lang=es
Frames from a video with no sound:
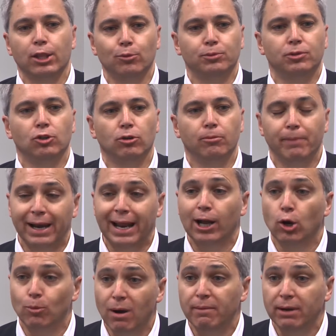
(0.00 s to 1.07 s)
adoptó
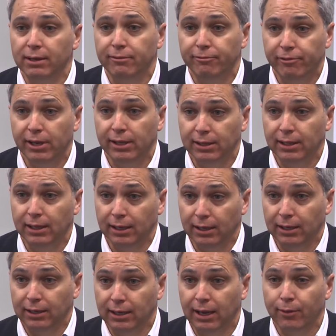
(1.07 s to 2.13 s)
Barack Obama
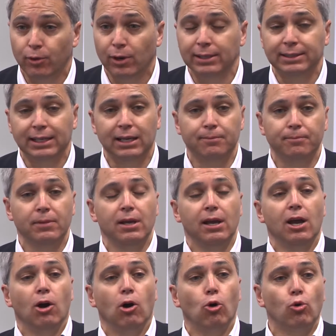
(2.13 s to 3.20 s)
frente a Donald Trump.
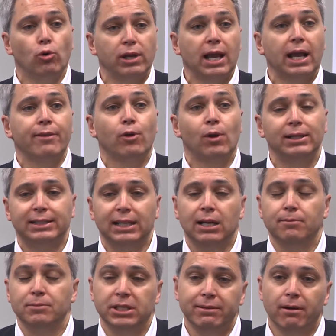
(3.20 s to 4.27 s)
Ocurría que Donald
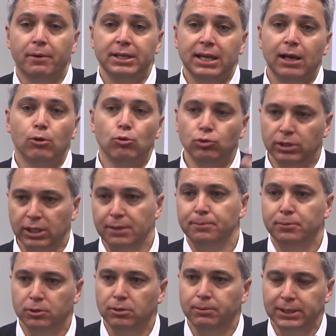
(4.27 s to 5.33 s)
Trump llevaba ya algún
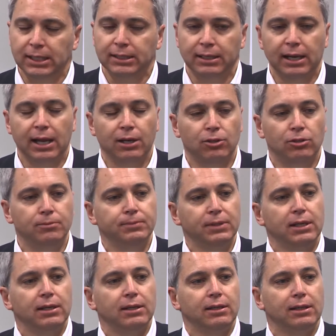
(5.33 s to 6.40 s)
tiempo, bastante largo,
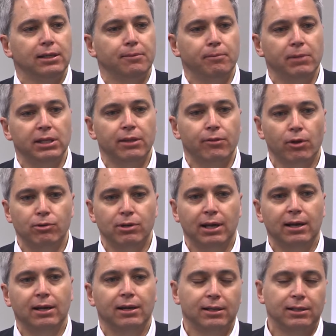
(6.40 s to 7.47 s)
eh, metido en
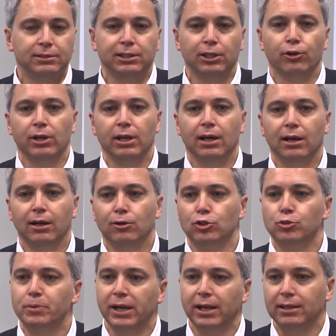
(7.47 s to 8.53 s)
una teoría
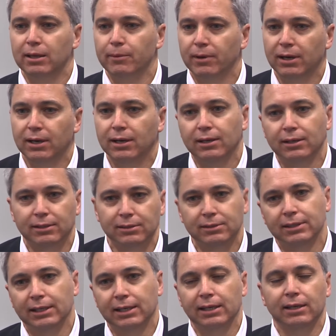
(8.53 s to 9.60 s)
conspirativa
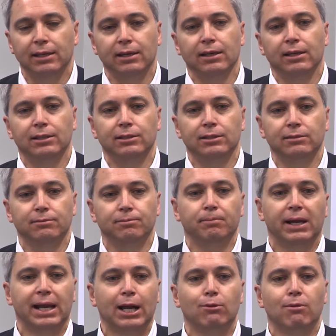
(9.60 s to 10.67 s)
de que
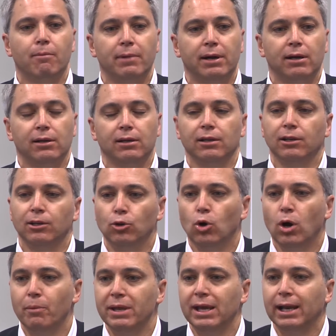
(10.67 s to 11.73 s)
Barack Obama
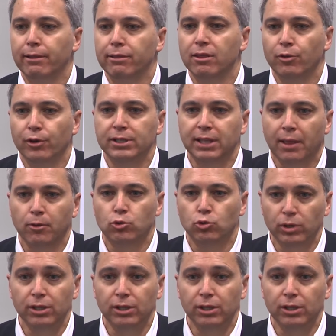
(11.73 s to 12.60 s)
no había nacido en Estados